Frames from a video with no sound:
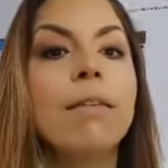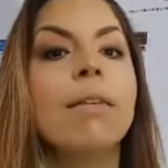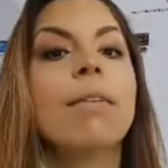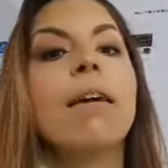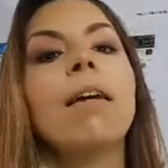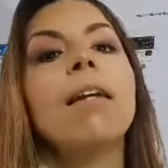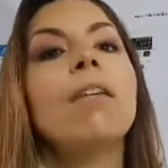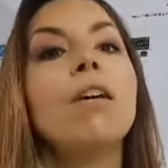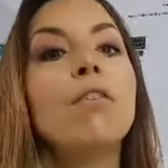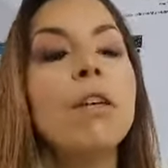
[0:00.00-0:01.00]
essa
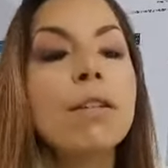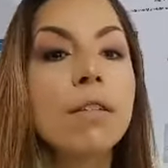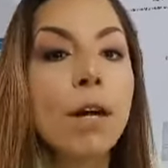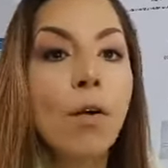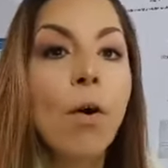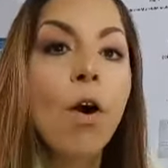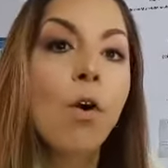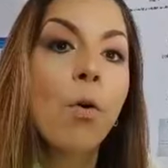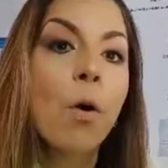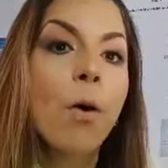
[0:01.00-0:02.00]
intervenção
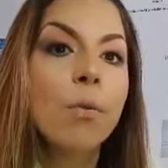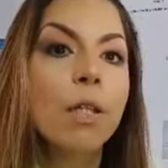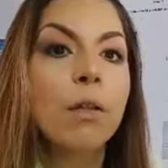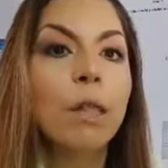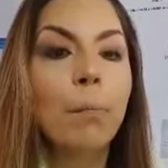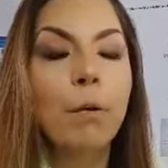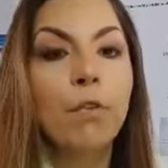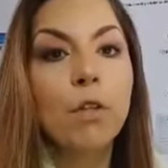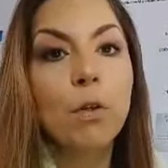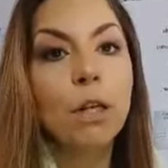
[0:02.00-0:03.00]
com o auxílio da
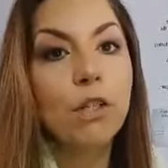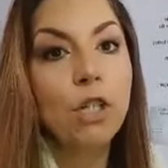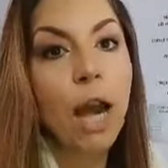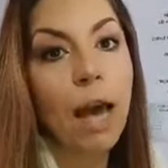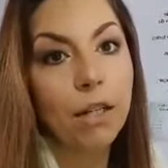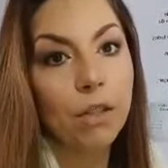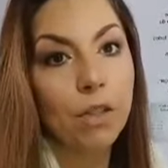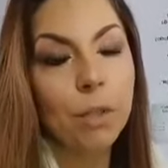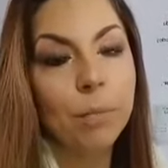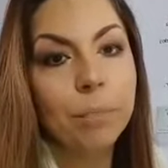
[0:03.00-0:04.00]
professora de
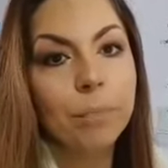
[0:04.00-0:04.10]
arte.